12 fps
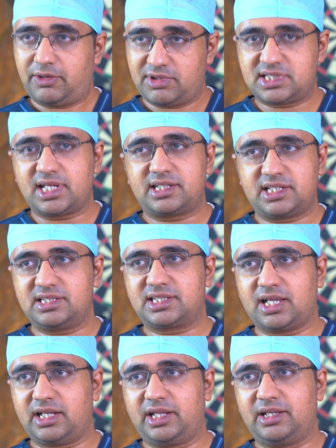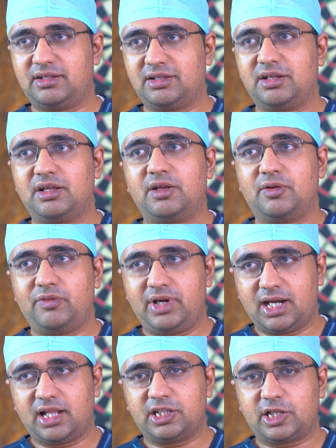ఈవెన్ సర్జన్స్ కానీ
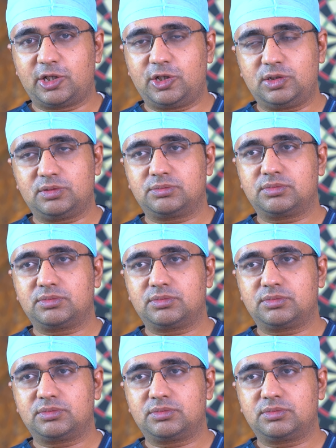వీళ్ళందరిలో